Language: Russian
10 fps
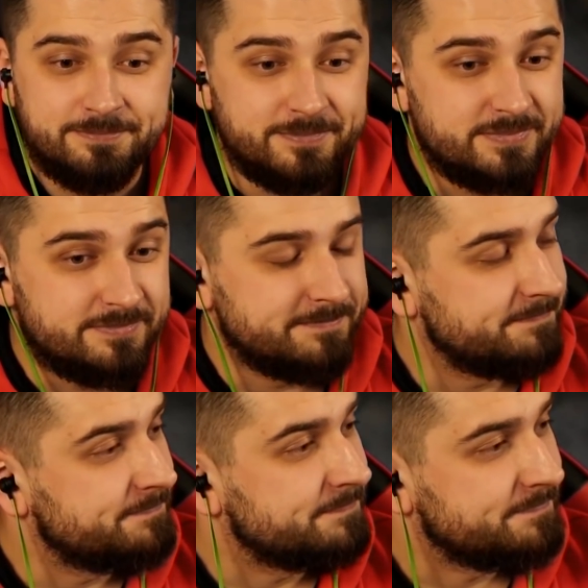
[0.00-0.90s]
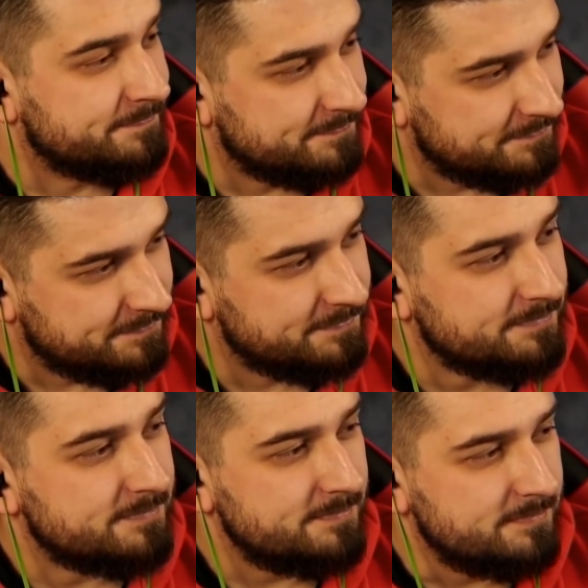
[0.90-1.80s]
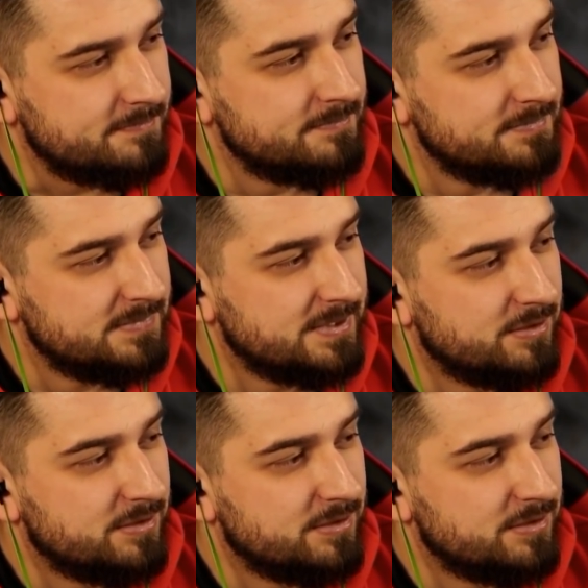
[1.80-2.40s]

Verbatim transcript: просто это комфорт, как тебе